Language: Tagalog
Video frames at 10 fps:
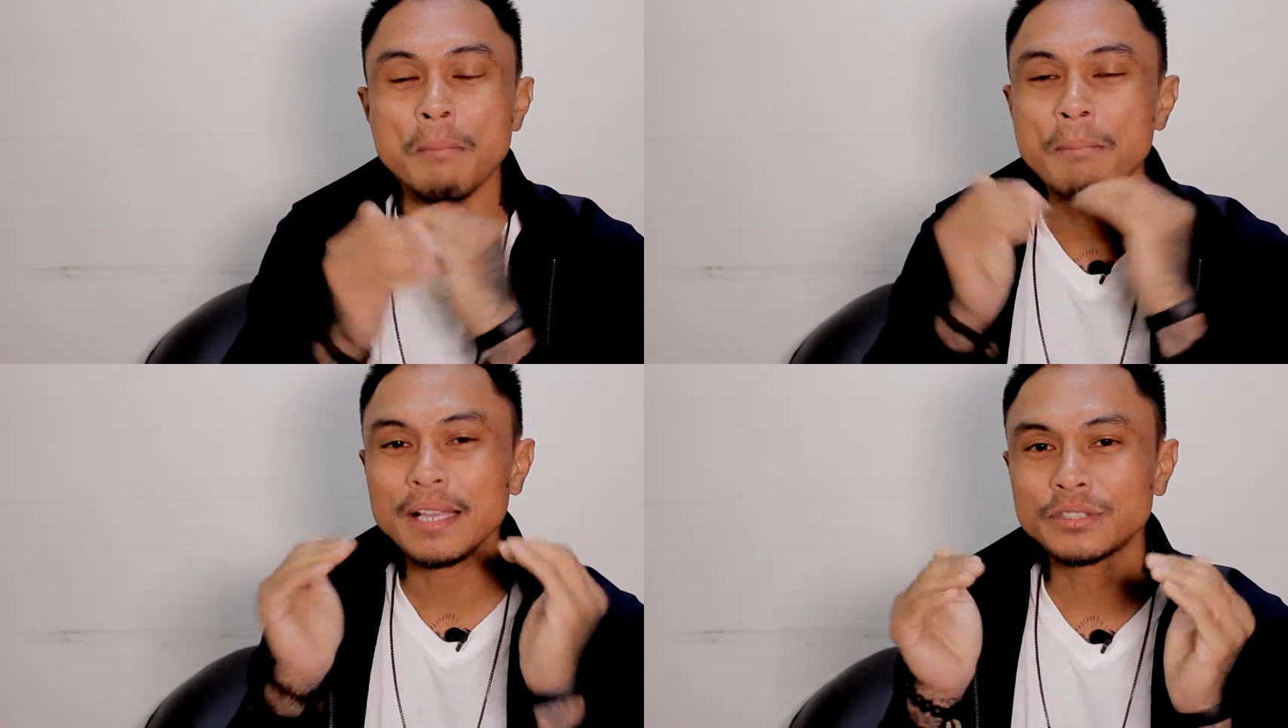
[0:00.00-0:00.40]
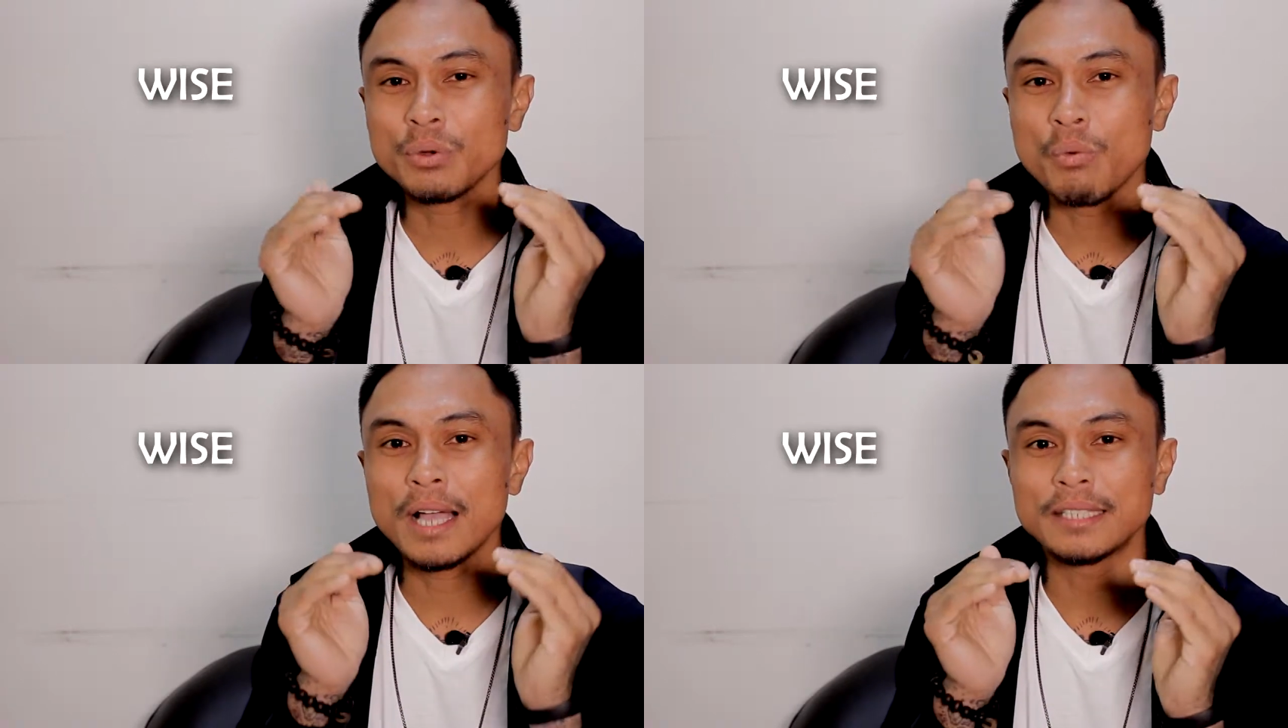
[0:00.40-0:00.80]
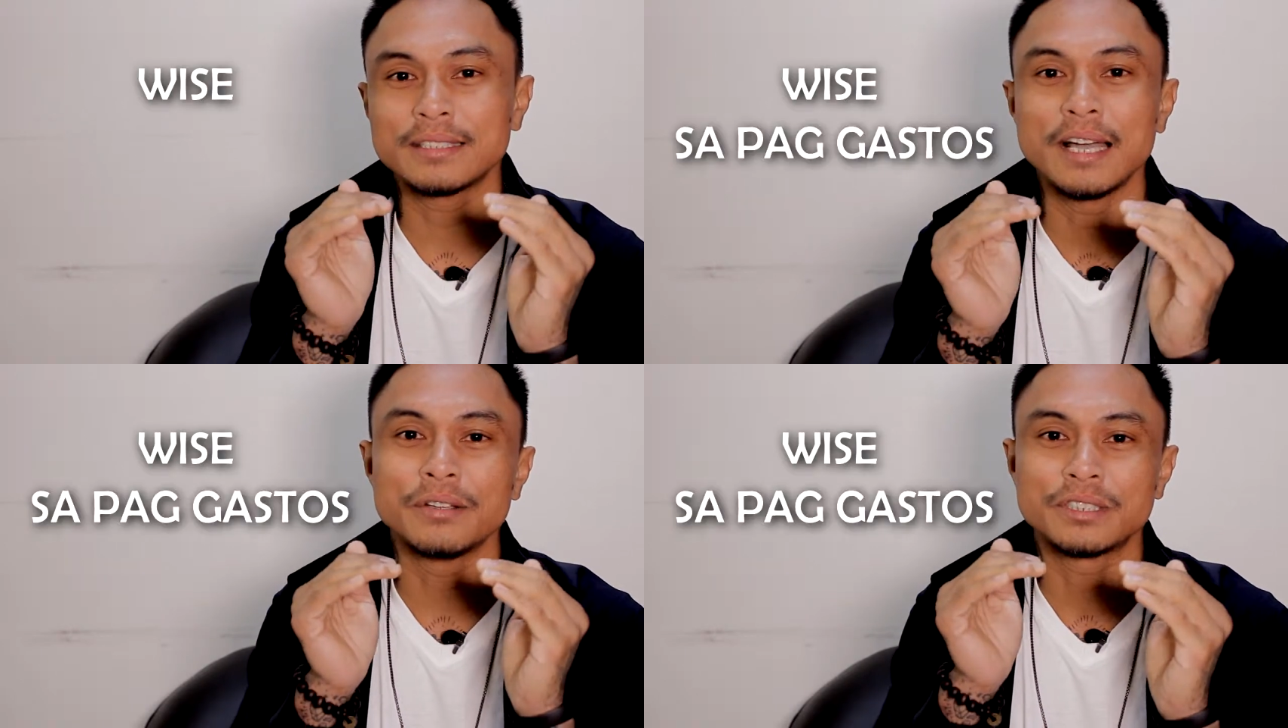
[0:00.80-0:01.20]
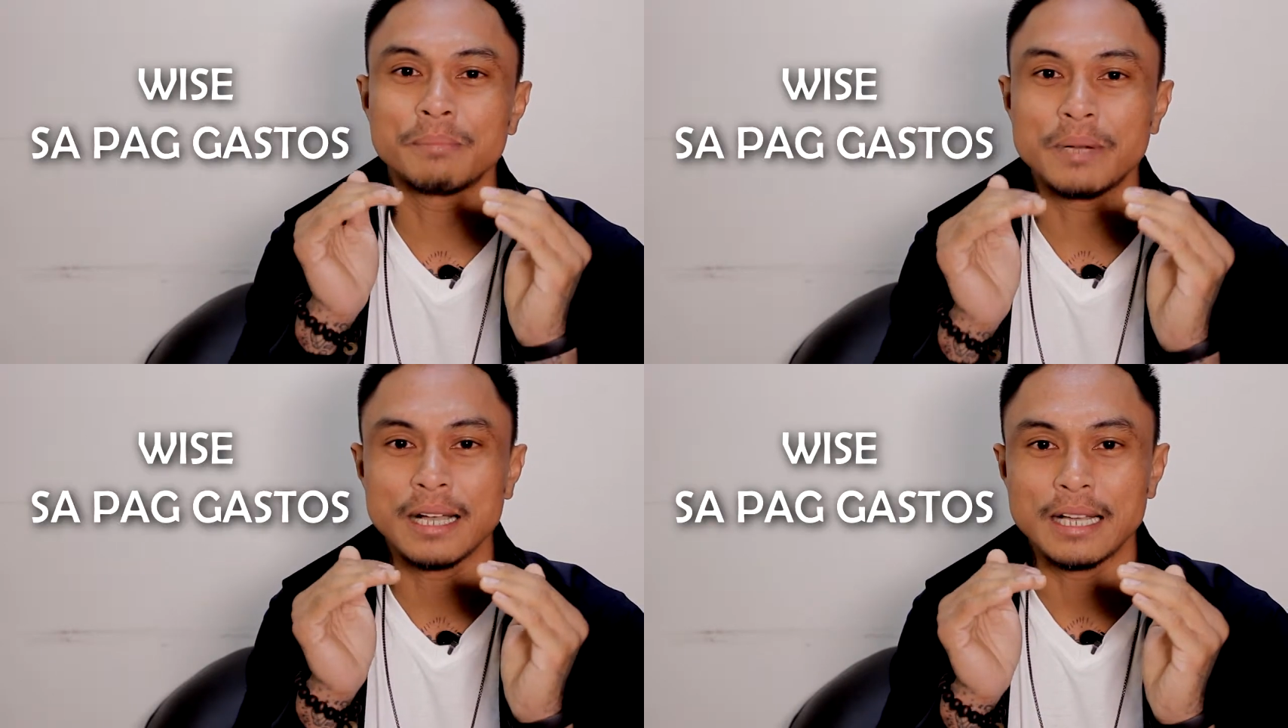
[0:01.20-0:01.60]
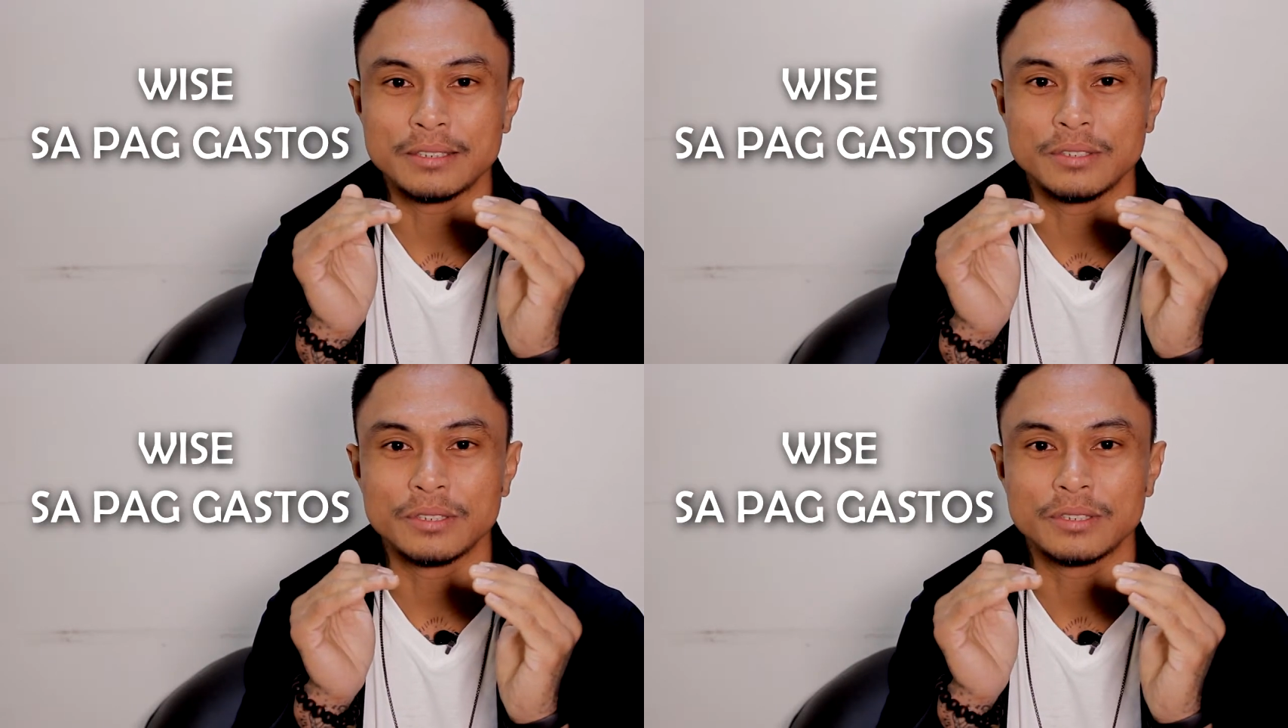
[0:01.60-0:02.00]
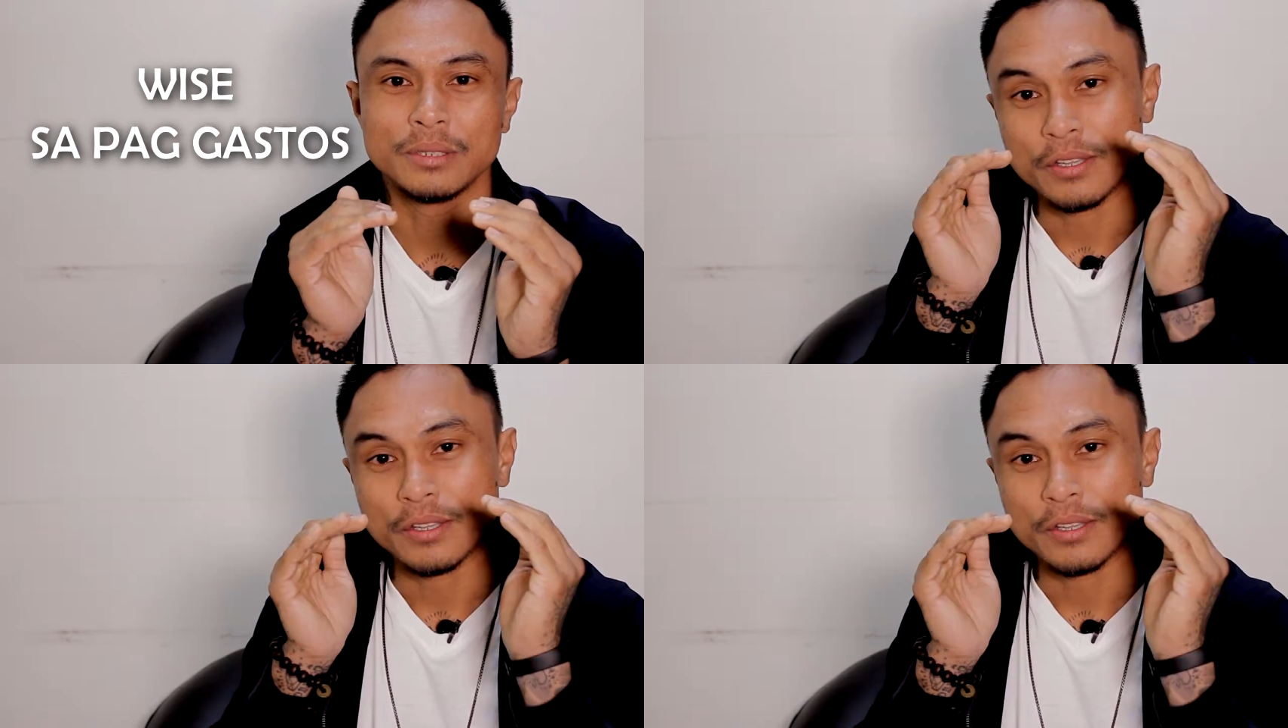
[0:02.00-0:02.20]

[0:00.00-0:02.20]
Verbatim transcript: medyo wise tayo sa paggastos.